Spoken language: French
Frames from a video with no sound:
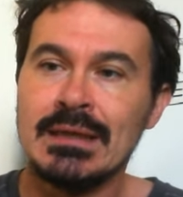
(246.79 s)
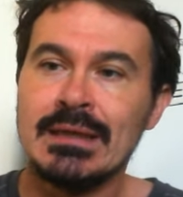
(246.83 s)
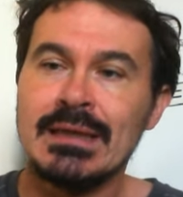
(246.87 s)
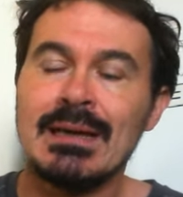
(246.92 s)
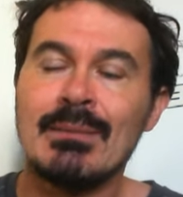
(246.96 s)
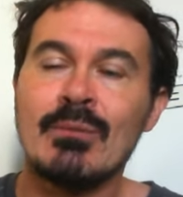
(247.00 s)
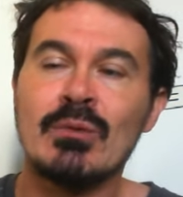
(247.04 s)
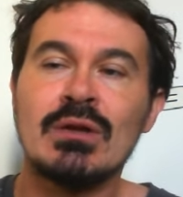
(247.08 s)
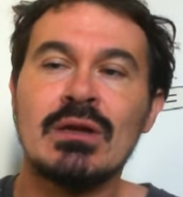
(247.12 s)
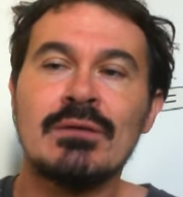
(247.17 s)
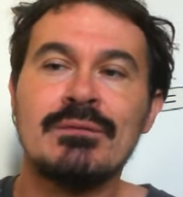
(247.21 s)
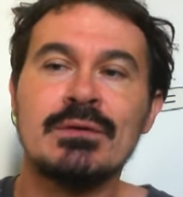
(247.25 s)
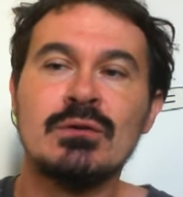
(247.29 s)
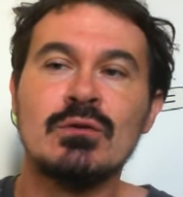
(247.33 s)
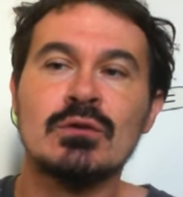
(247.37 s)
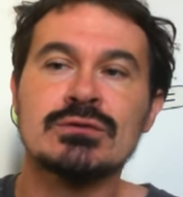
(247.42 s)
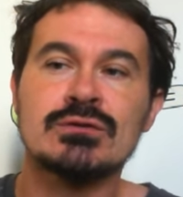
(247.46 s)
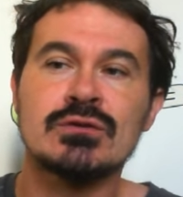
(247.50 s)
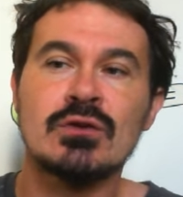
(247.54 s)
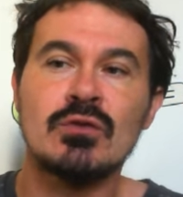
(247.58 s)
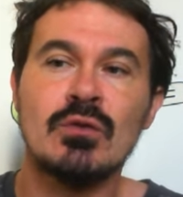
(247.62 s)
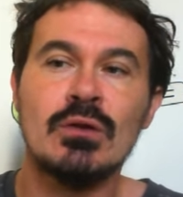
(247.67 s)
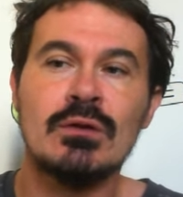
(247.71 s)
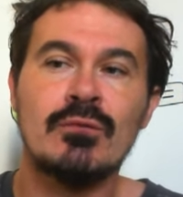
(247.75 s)
Et à mon avis, dans
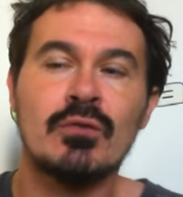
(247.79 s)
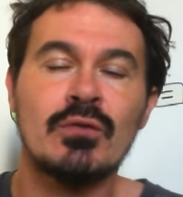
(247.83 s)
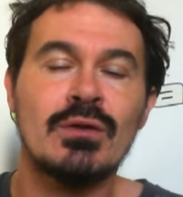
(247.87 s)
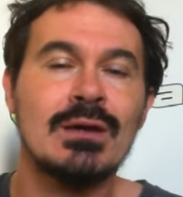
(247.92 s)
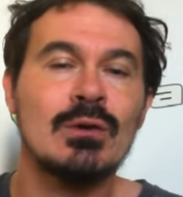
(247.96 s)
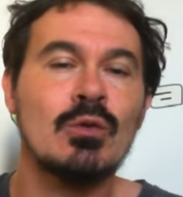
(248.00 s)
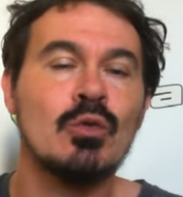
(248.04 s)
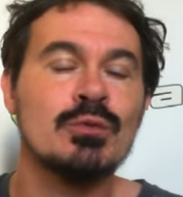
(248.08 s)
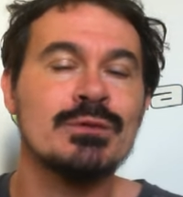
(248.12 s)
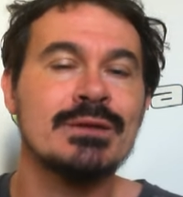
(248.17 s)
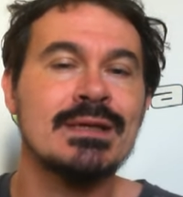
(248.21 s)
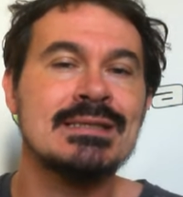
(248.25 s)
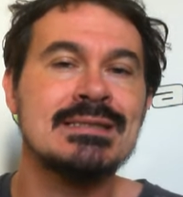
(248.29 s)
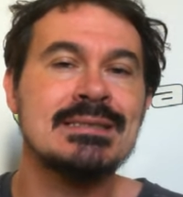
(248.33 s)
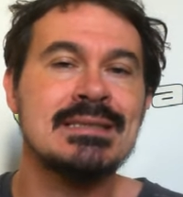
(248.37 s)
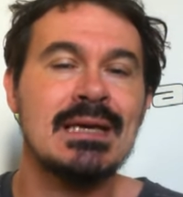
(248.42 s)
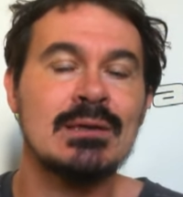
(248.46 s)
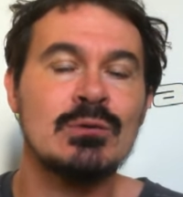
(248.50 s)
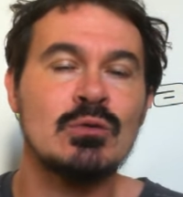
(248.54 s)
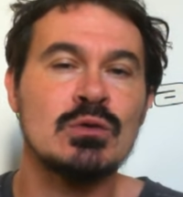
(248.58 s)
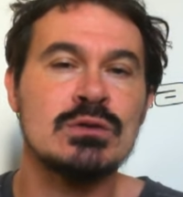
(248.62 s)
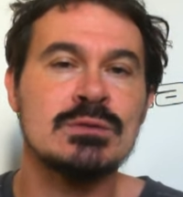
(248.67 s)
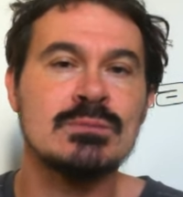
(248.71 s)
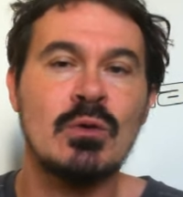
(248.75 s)
ce lot, il faudra compter
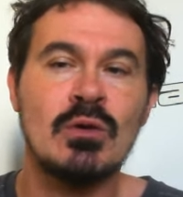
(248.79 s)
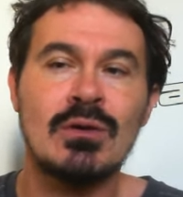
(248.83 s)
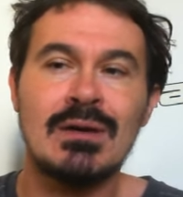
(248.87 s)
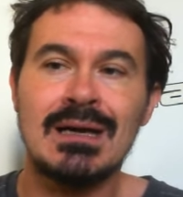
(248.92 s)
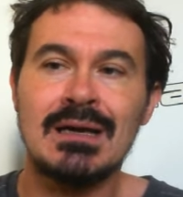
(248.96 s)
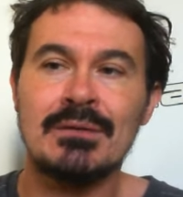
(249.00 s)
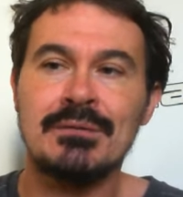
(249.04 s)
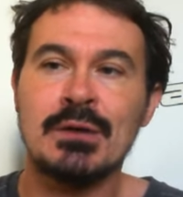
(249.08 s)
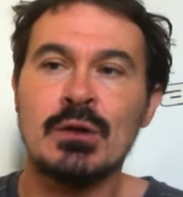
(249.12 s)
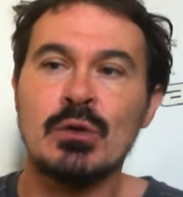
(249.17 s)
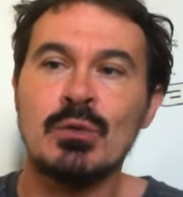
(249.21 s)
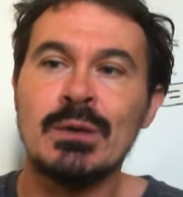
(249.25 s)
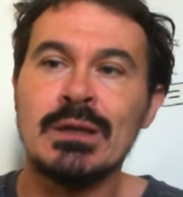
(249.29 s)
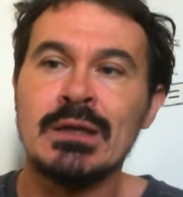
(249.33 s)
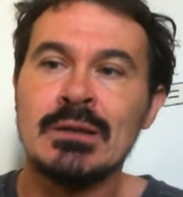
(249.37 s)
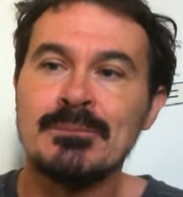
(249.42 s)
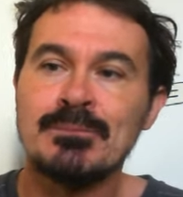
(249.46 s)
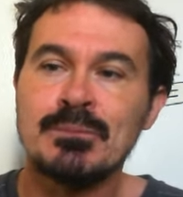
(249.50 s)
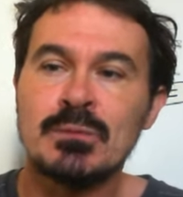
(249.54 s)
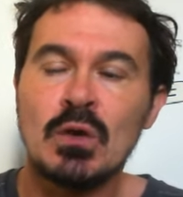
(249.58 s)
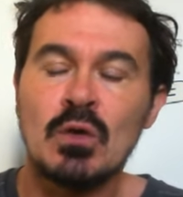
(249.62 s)
sérieusement avec lui.